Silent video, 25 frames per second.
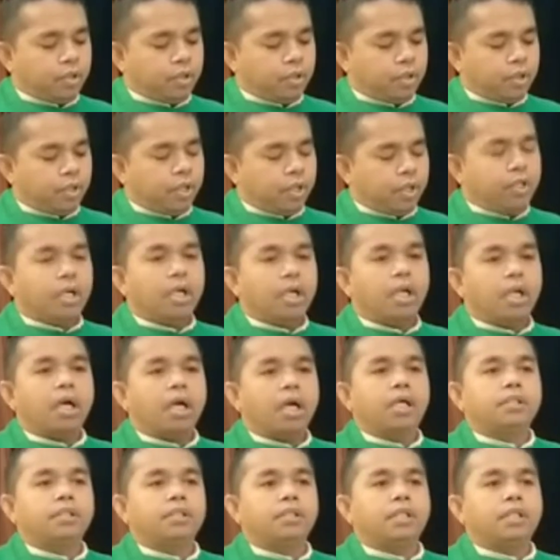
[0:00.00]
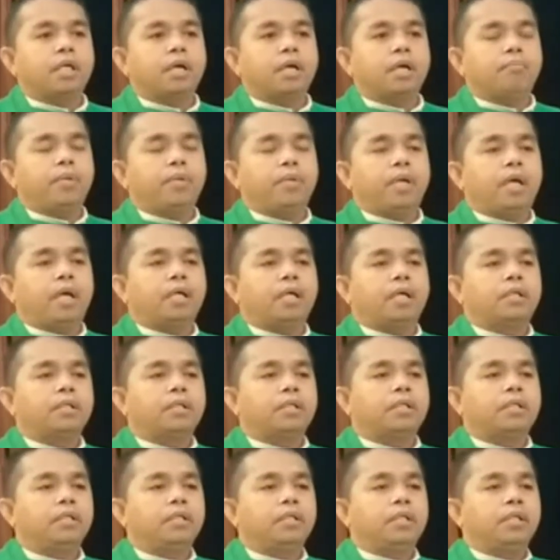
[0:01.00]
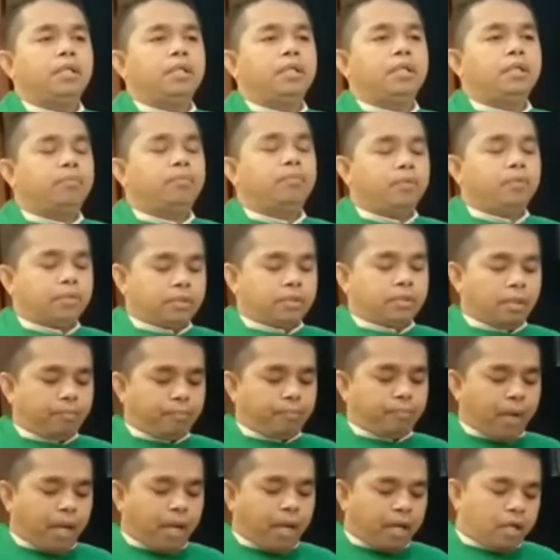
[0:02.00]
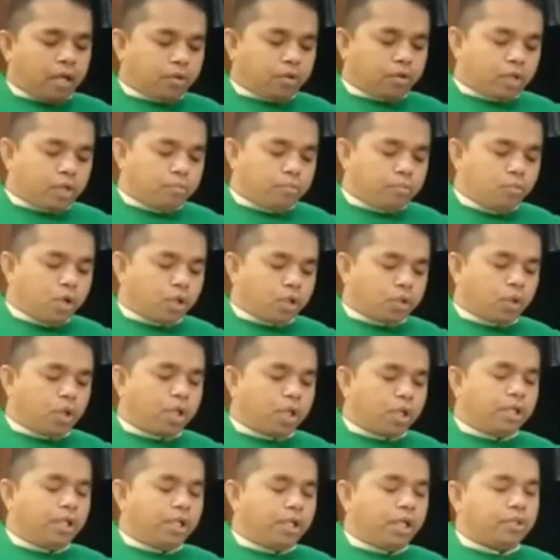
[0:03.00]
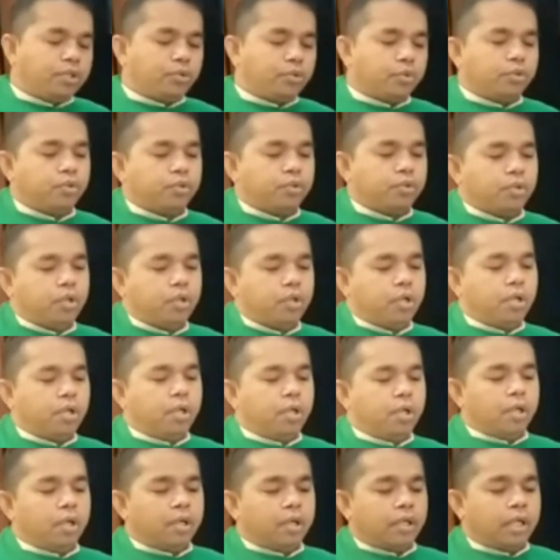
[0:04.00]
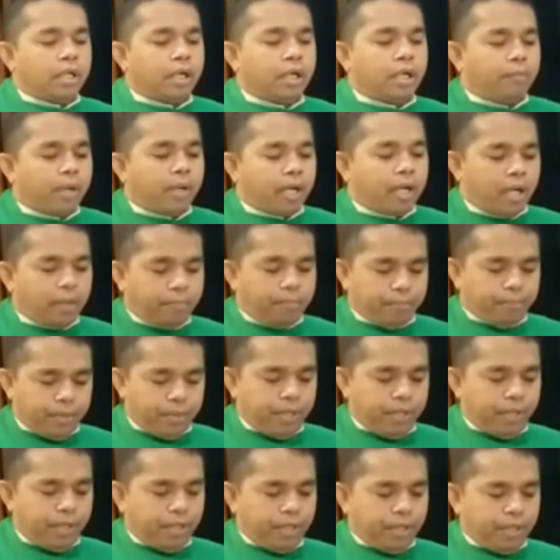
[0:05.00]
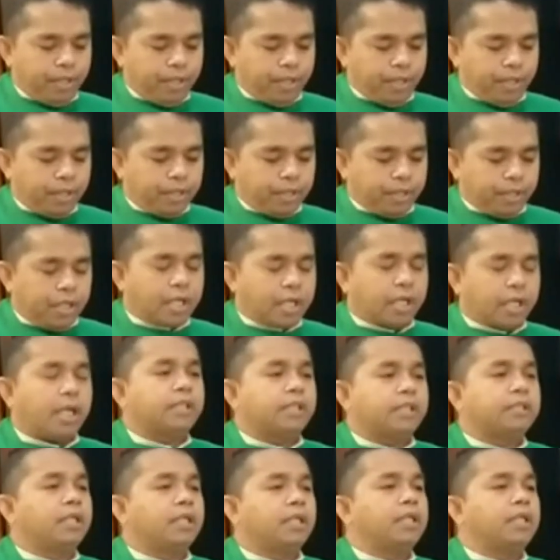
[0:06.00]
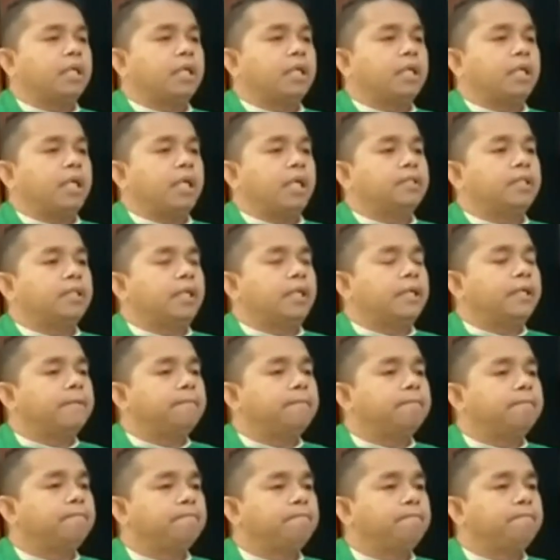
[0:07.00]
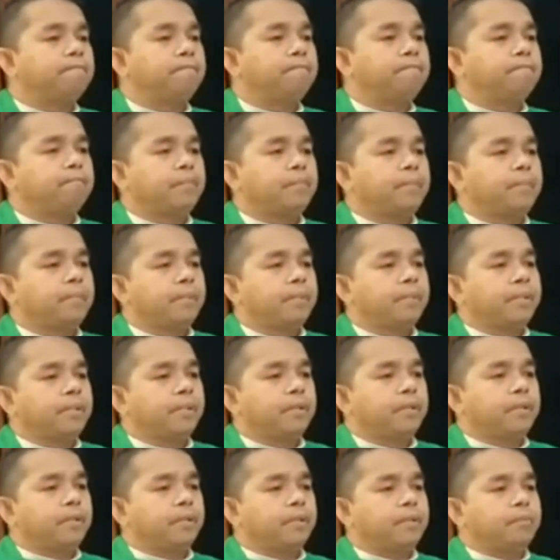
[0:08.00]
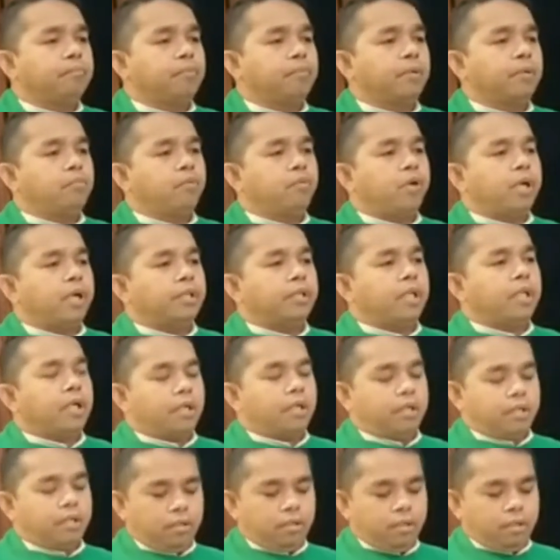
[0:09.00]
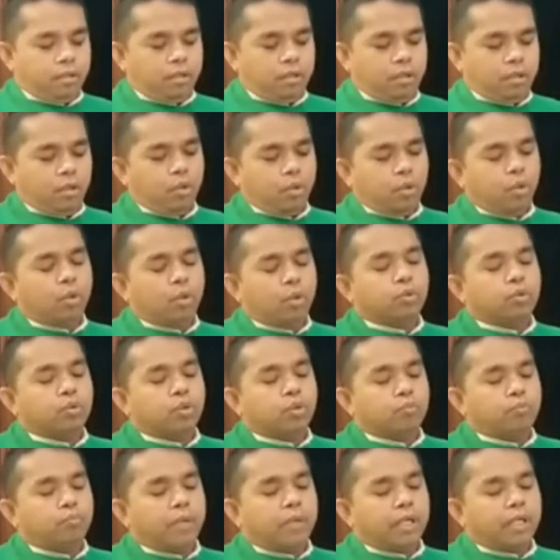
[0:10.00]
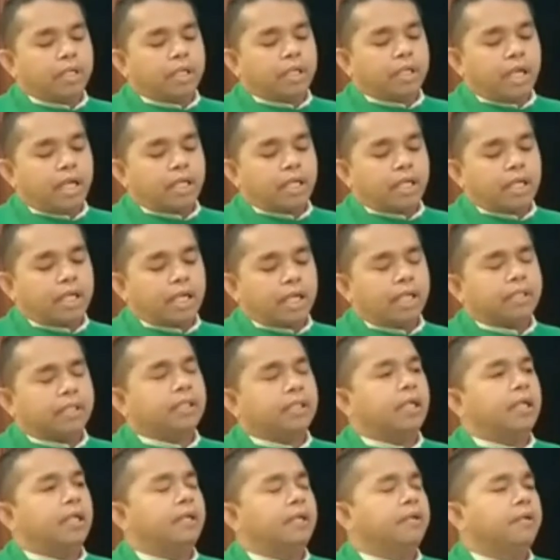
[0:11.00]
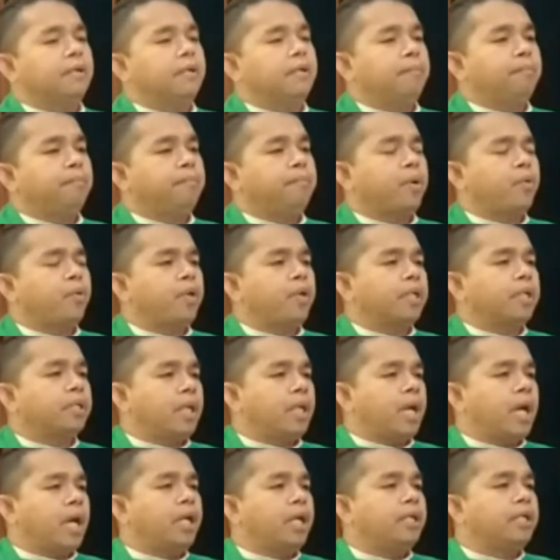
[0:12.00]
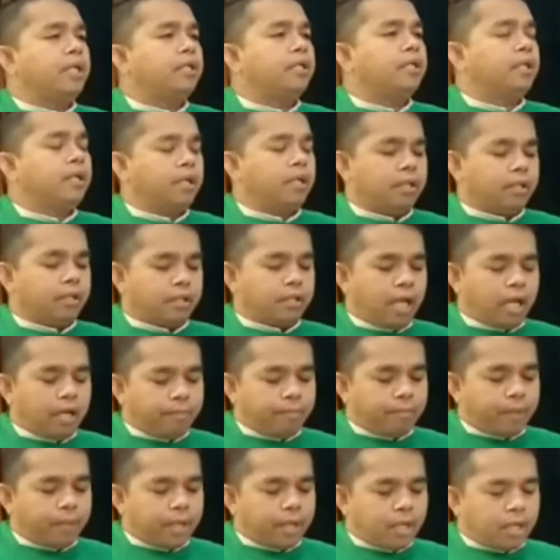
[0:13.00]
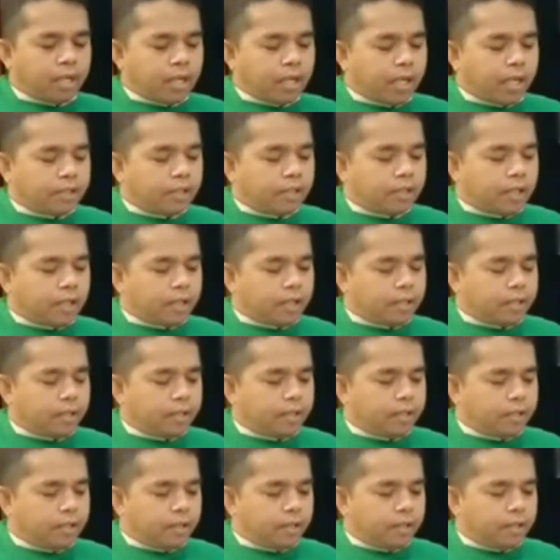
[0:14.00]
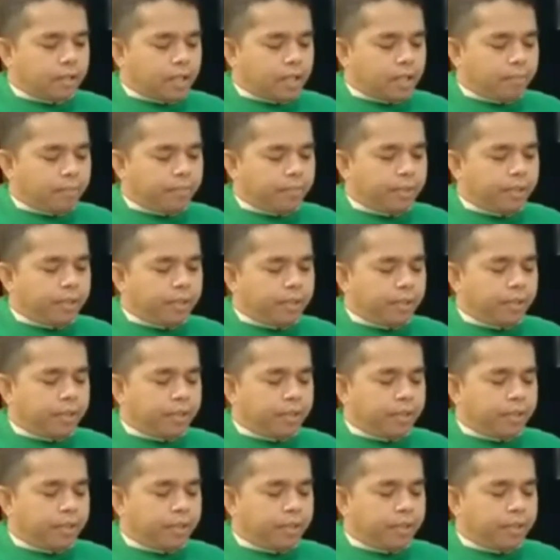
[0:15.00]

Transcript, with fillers: Inilah sikap yang disampaikan atau dibuat oleh Yesus dalam menghadapi kekerasan-kekerasan. Perbuatan untuk menghindari kekerasan, pewartaan tanpa kekerasan, tapi